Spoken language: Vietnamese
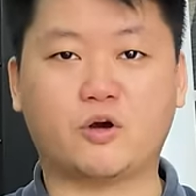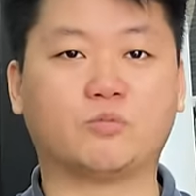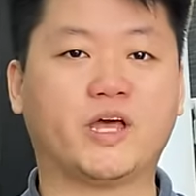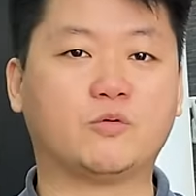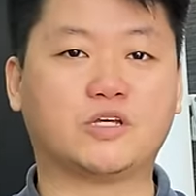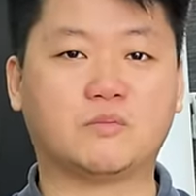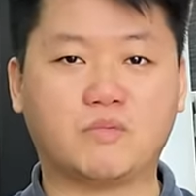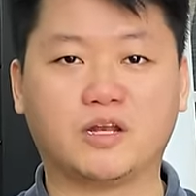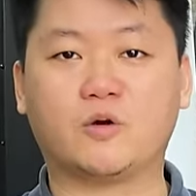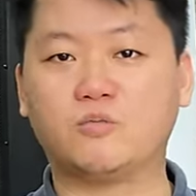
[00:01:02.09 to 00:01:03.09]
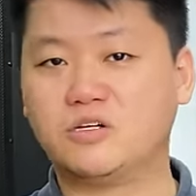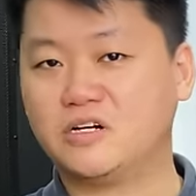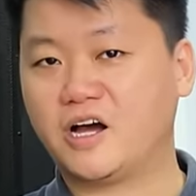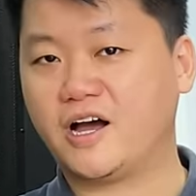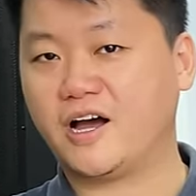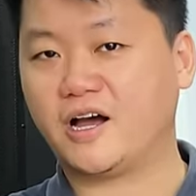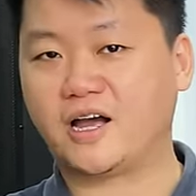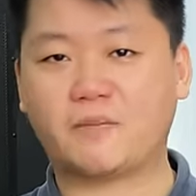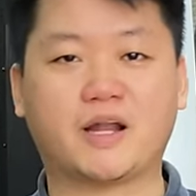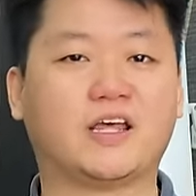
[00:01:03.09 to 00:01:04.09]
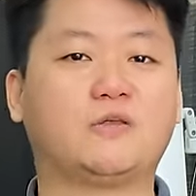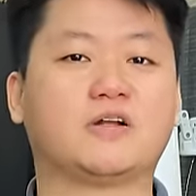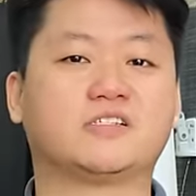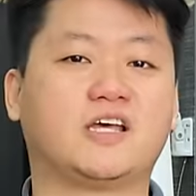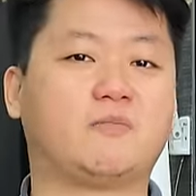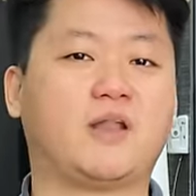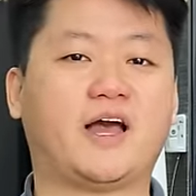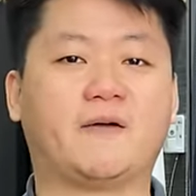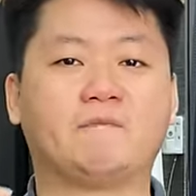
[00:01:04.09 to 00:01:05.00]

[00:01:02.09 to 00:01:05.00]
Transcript: cùng theo chân mình cũng như uh, các bạn kỹ thuật xem là